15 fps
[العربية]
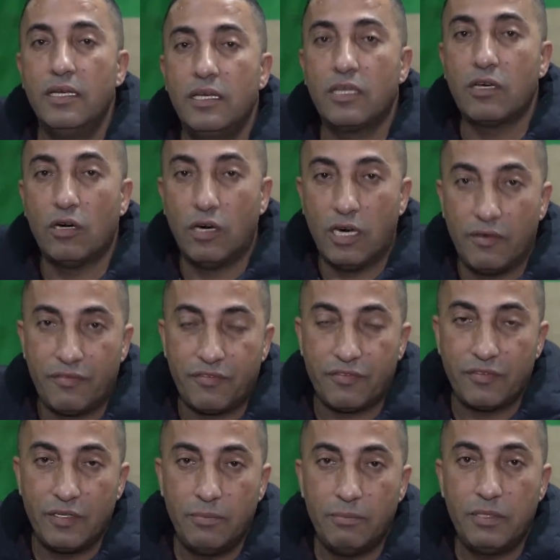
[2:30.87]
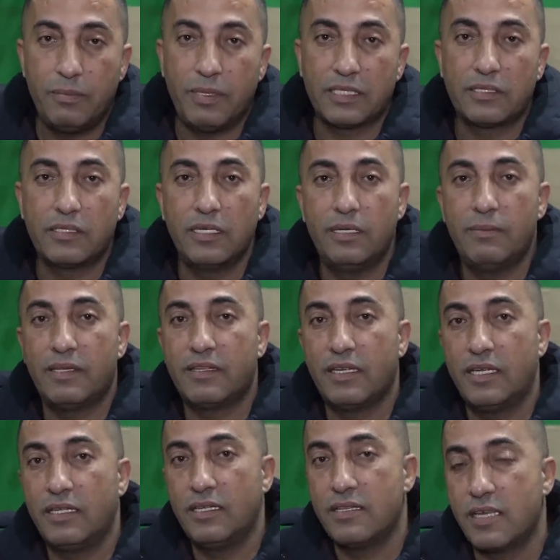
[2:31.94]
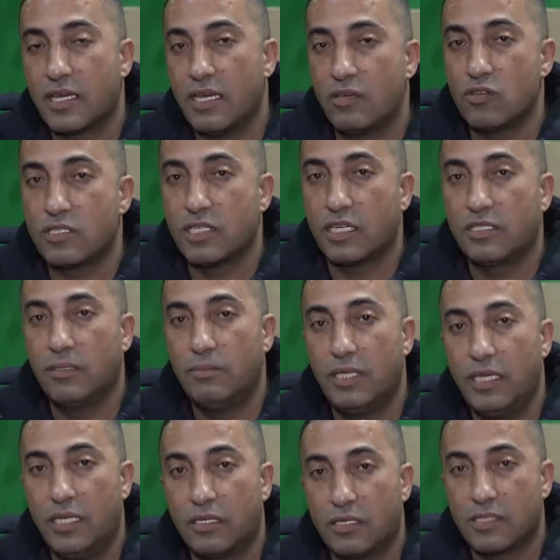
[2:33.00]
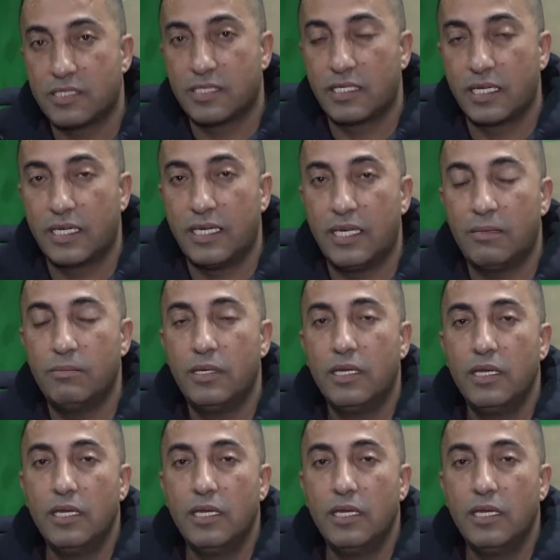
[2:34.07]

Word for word: يخاف ببطل مثلا اذا كان يستخدم للحراسه الغنم